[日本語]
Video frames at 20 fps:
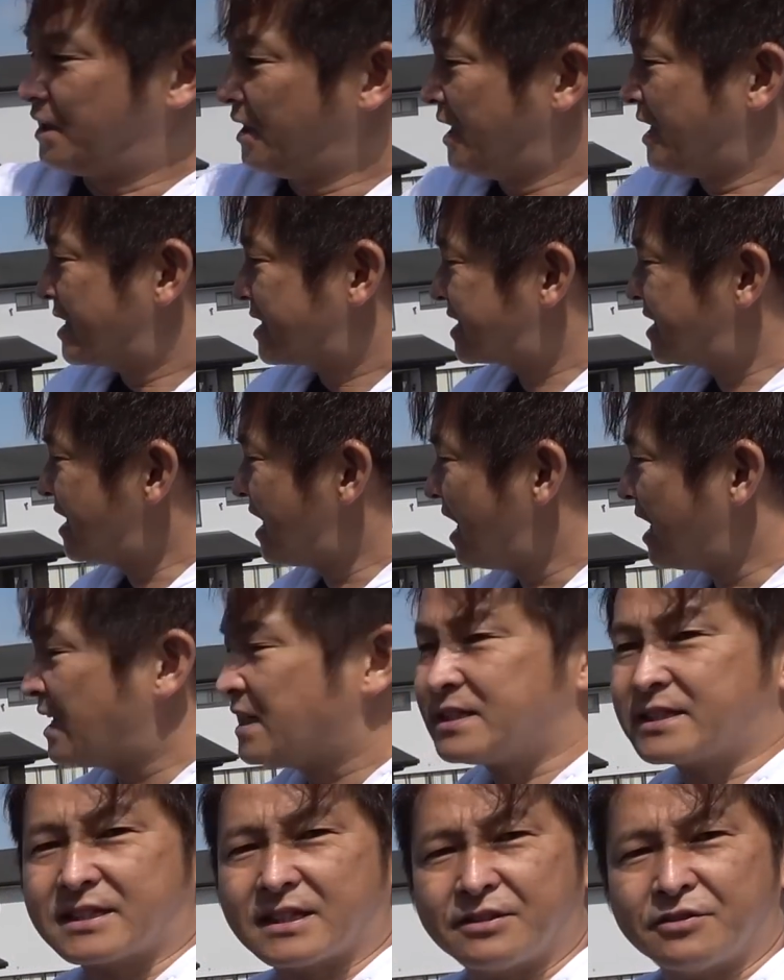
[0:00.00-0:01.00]
うん、市
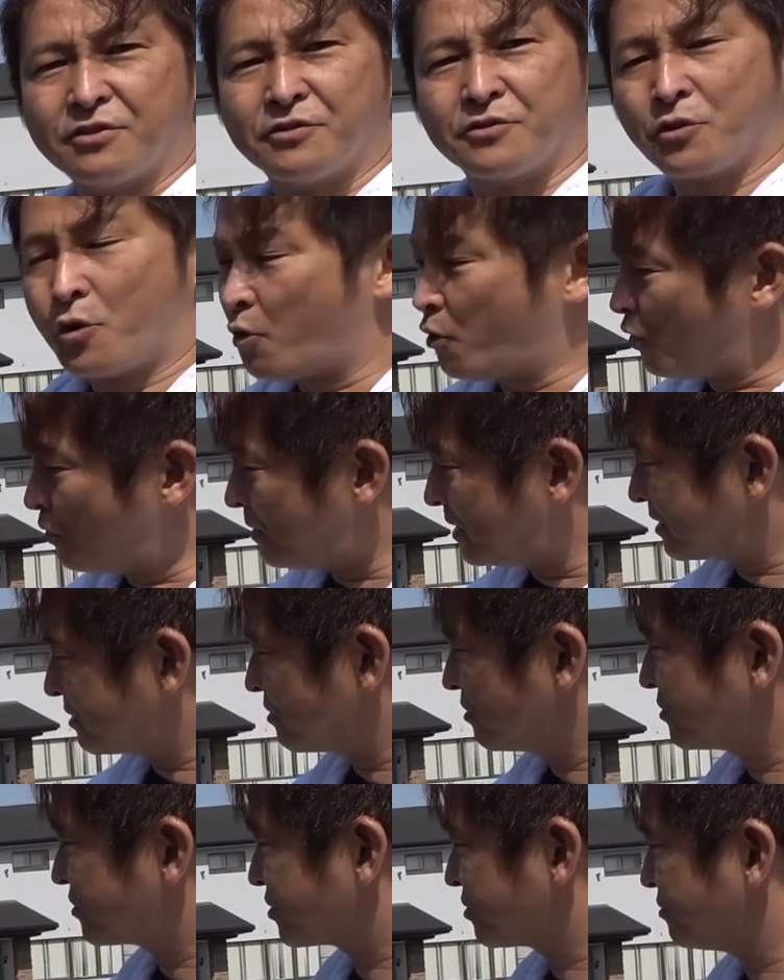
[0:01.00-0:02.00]
販車の
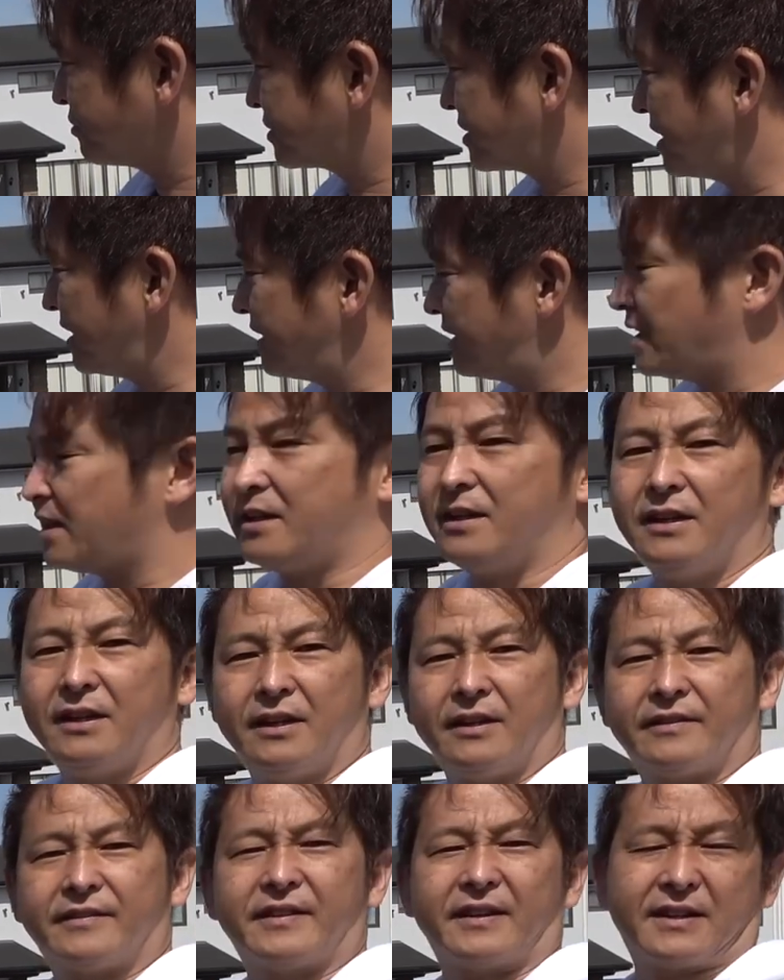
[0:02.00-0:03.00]
ノーマルの状態で
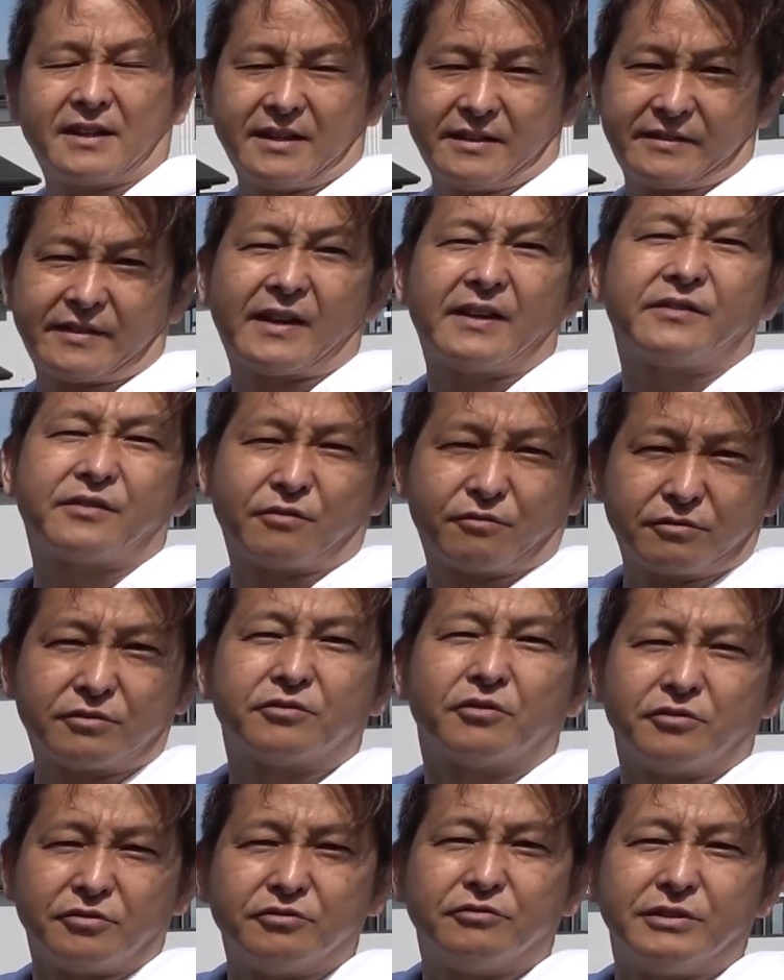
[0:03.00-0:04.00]
世界最速
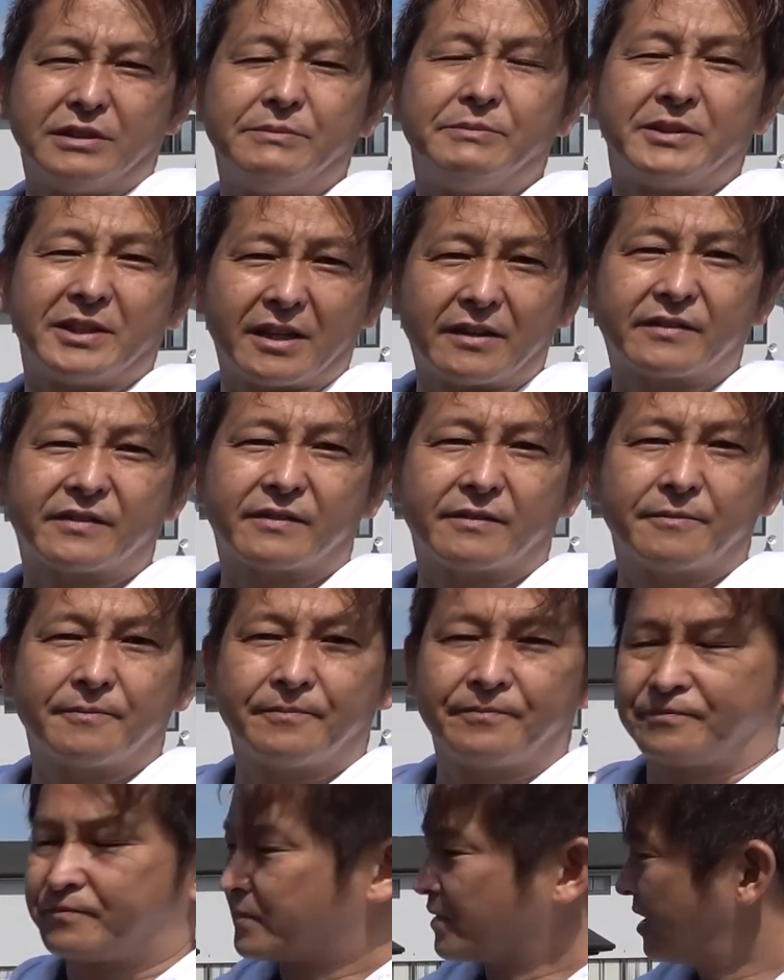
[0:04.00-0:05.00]
という意味です、う
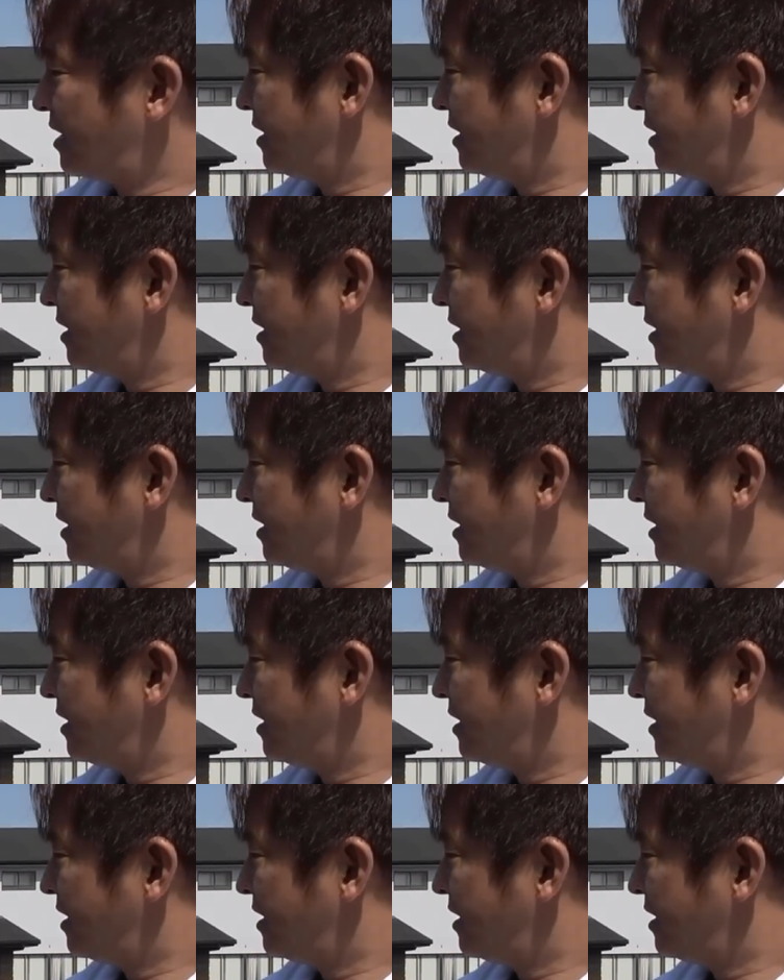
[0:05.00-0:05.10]
ん、